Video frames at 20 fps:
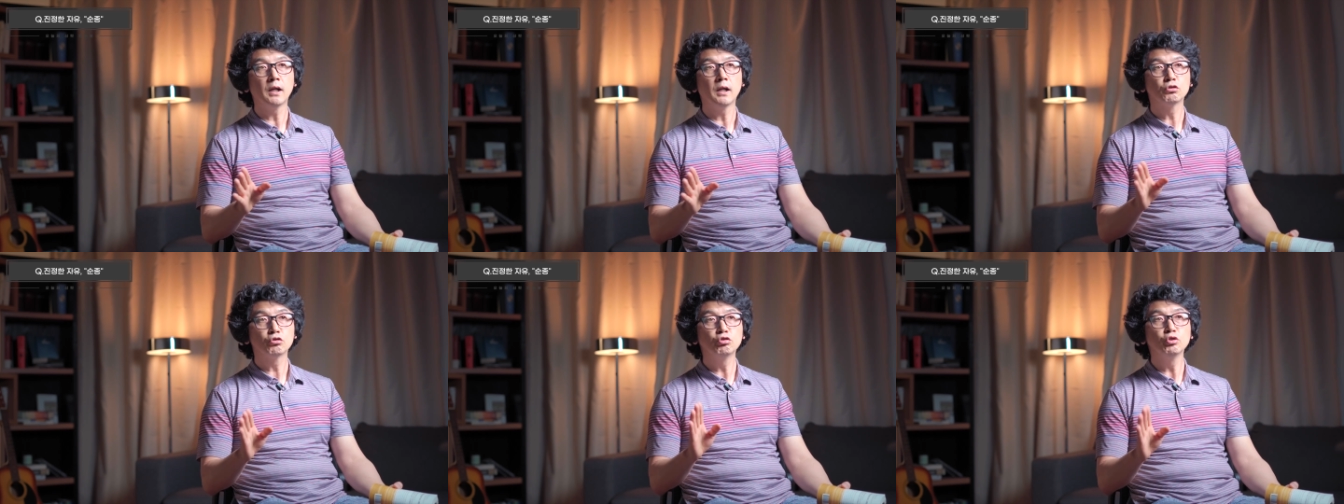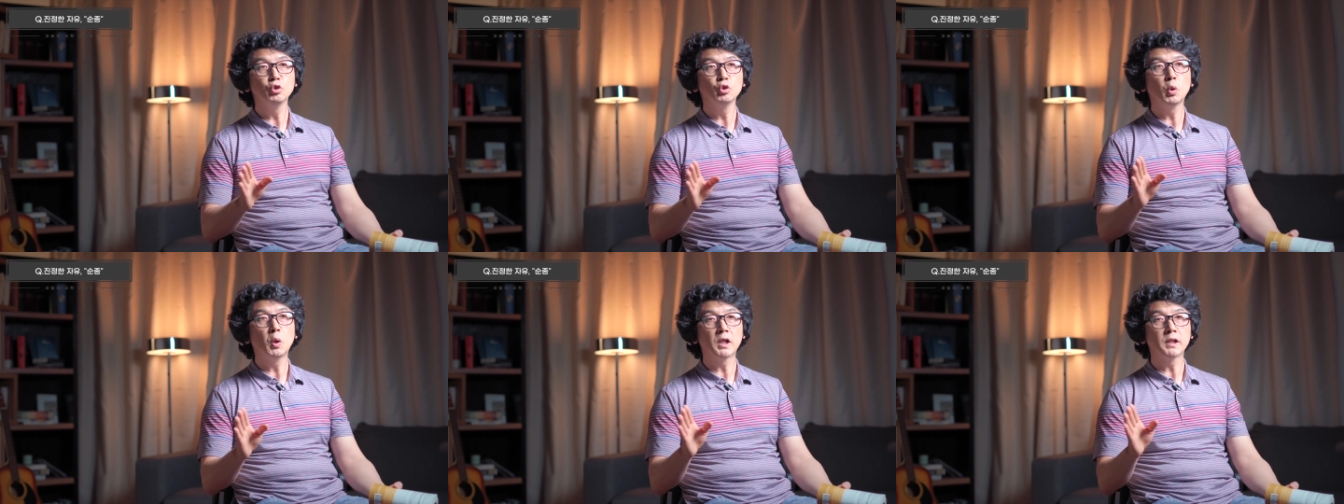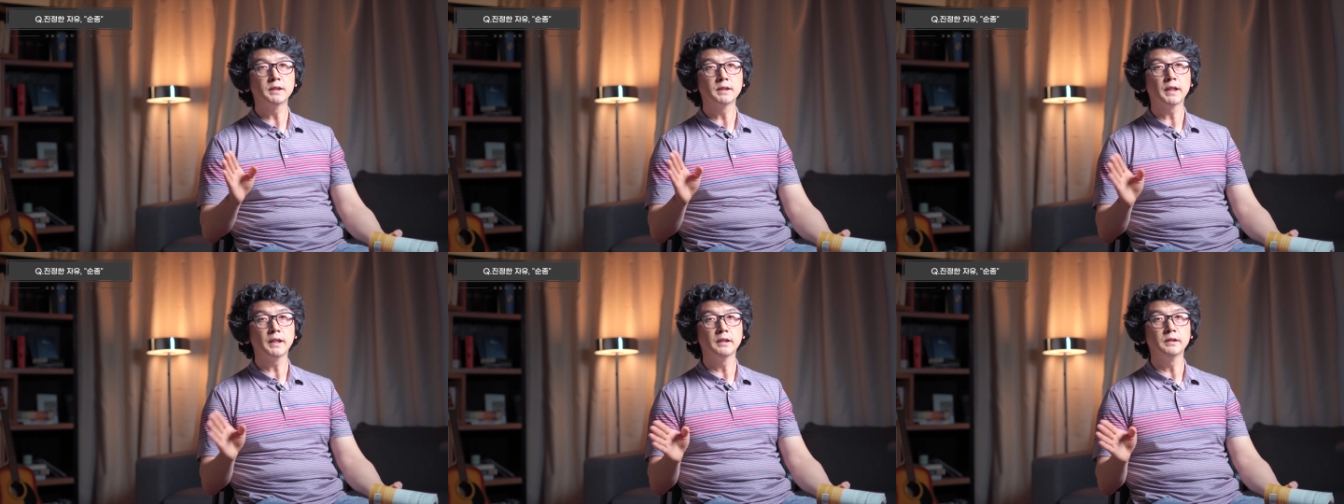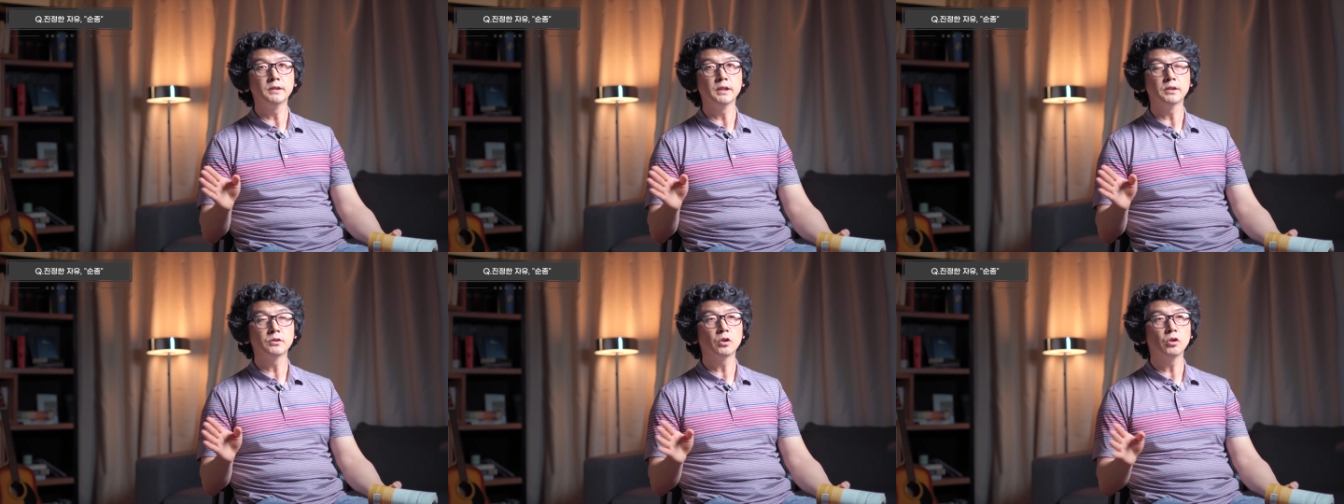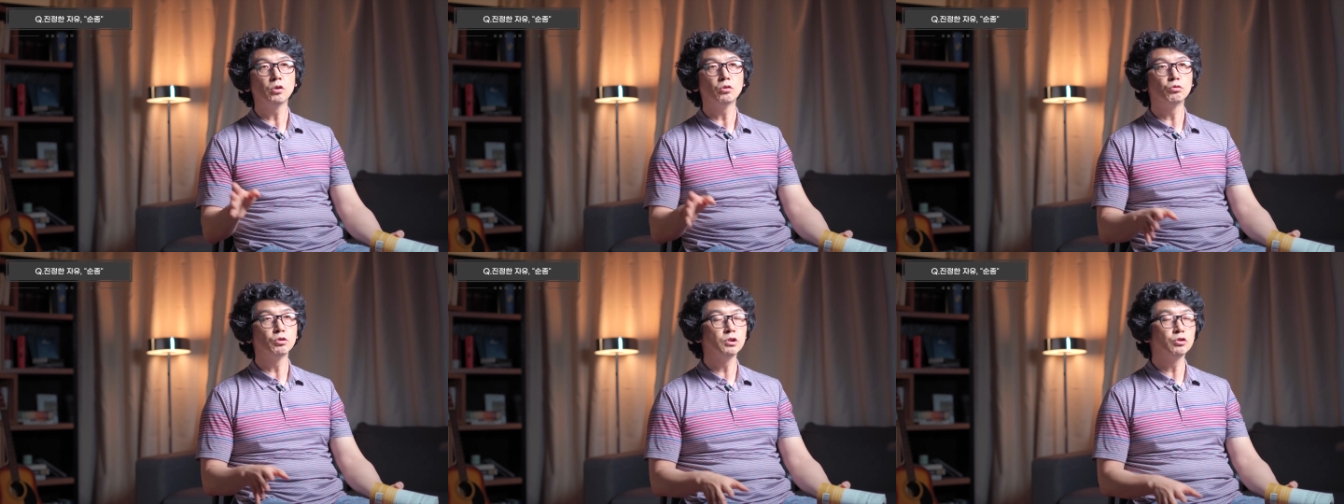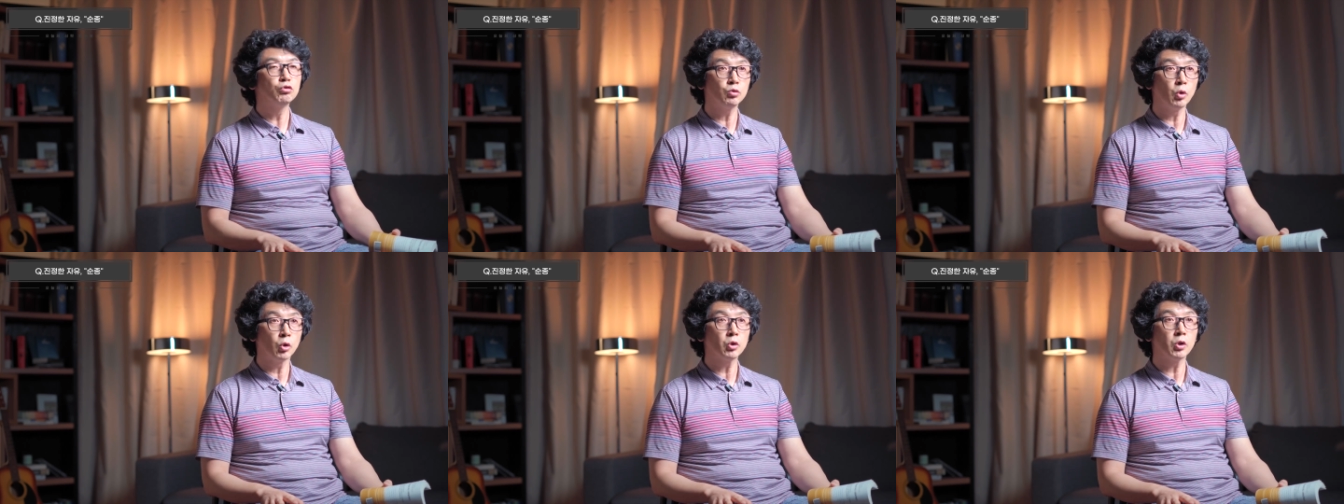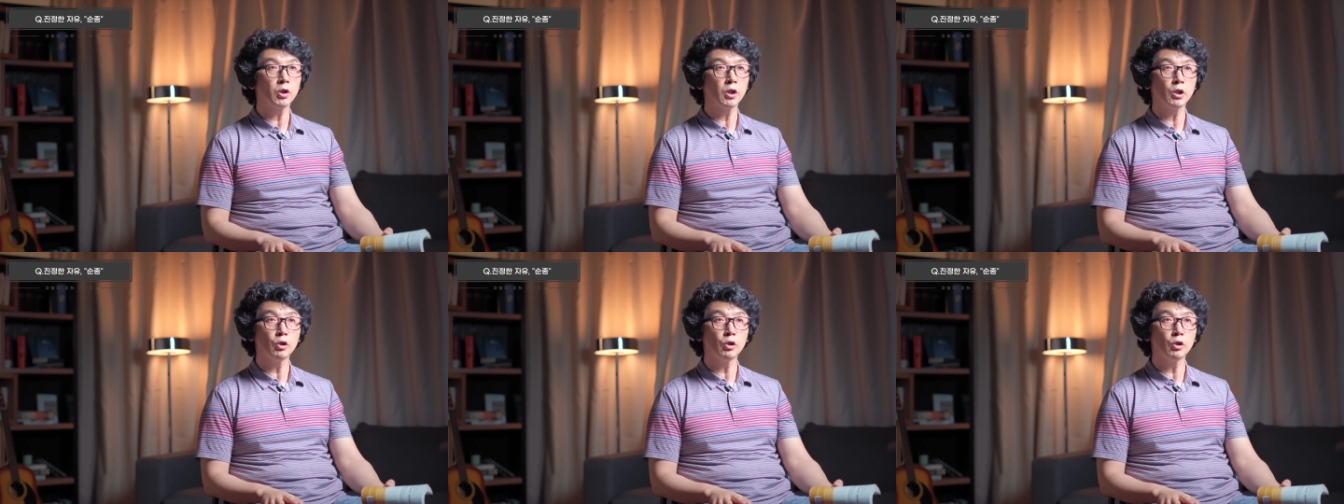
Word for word: 순종하는 자에 의해서 우리는 어떻게